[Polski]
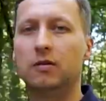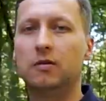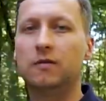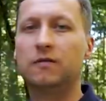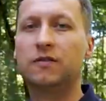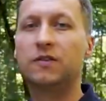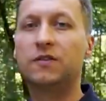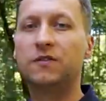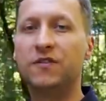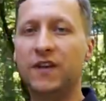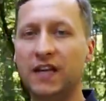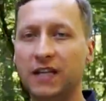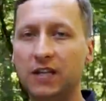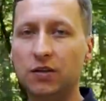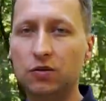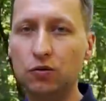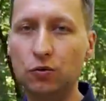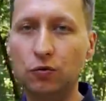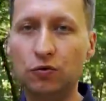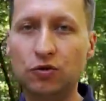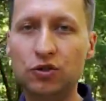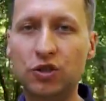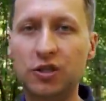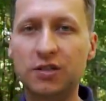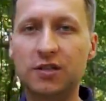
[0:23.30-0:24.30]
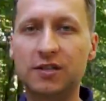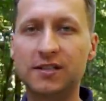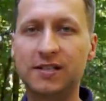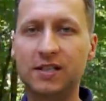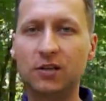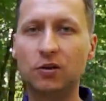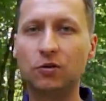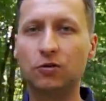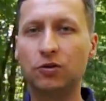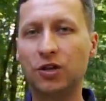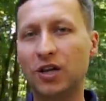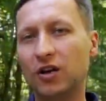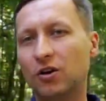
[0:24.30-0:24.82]
W kwietniu
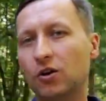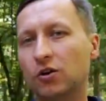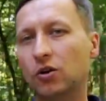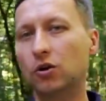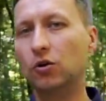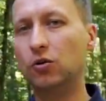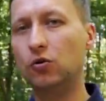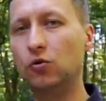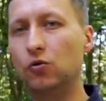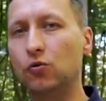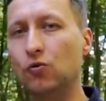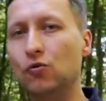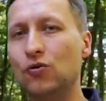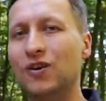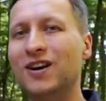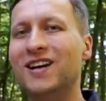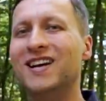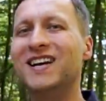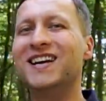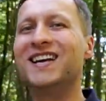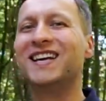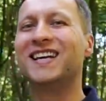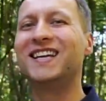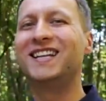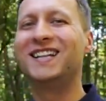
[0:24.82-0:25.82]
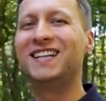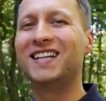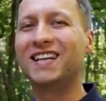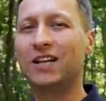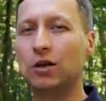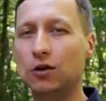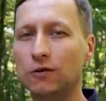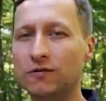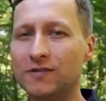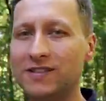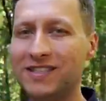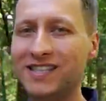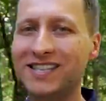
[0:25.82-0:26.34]
1942 roku
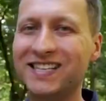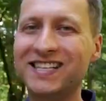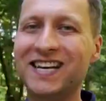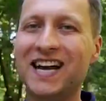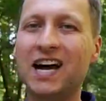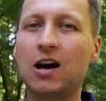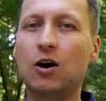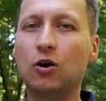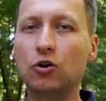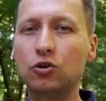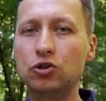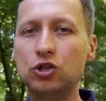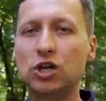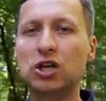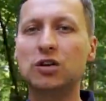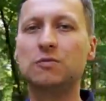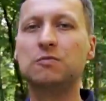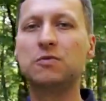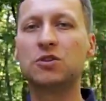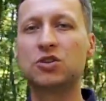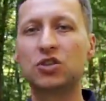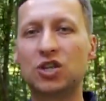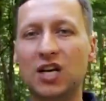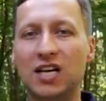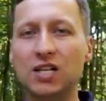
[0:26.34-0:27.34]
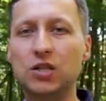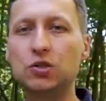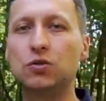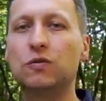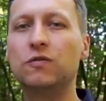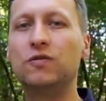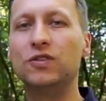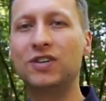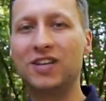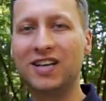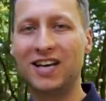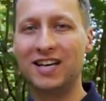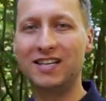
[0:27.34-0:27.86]
hitlerowcy na oczach mieszkańców
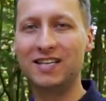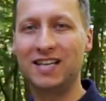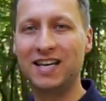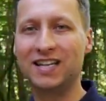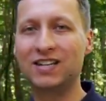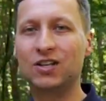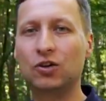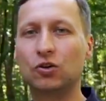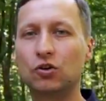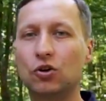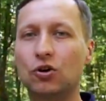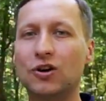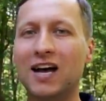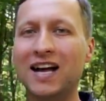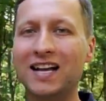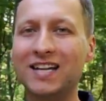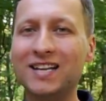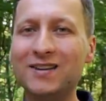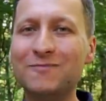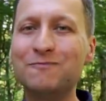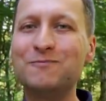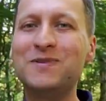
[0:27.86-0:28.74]
Lichenia dokonali